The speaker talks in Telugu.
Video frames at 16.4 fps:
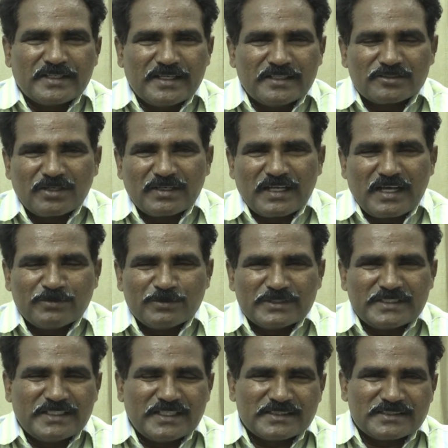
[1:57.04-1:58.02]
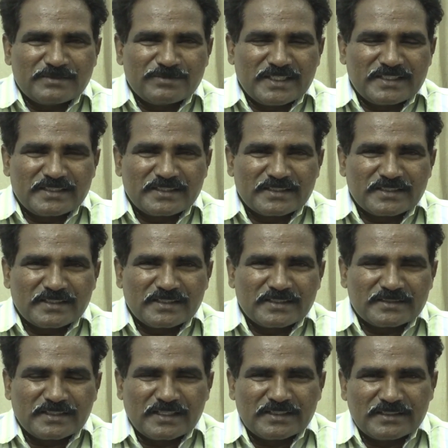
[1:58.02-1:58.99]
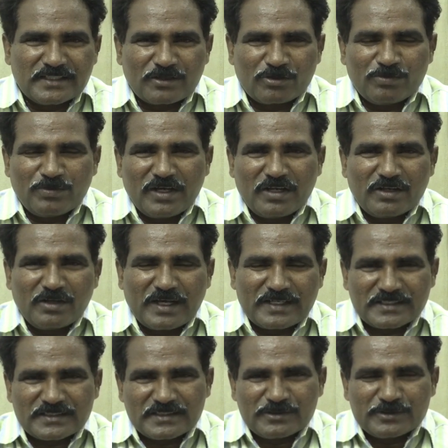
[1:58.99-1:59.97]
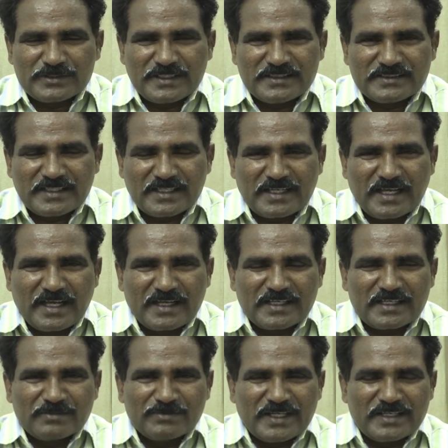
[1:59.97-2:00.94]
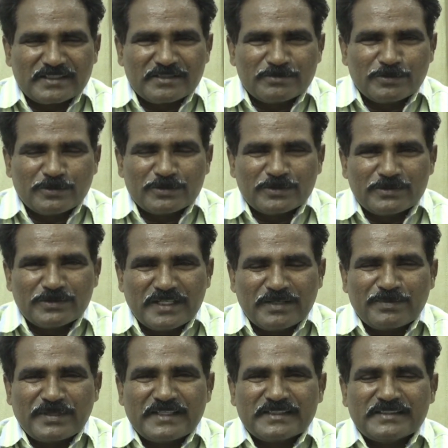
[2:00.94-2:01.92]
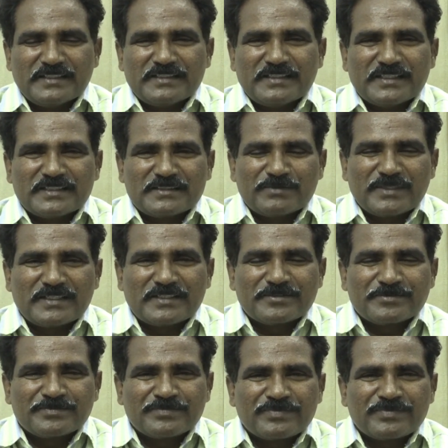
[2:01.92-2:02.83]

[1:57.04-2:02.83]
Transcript: కేసులు నమోదు చేస్తామని తదితర రూపాల్లో అరెస్టులు చేసే కార్యక్రమానికి పూనుకునే ప్రయత్నం చేస్తామని